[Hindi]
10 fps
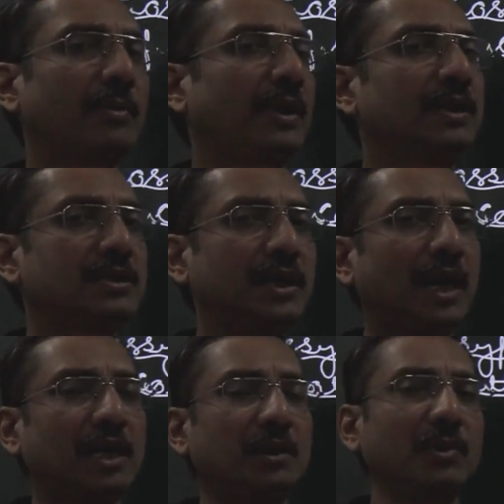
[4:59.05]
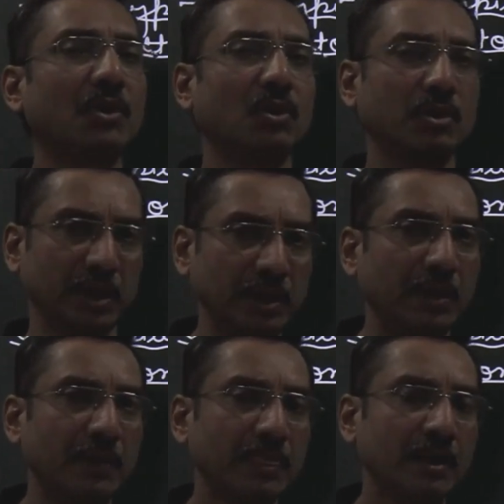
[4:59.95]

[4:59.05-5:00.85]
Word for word: कभी एनसीईआरटी e पे गौर करिए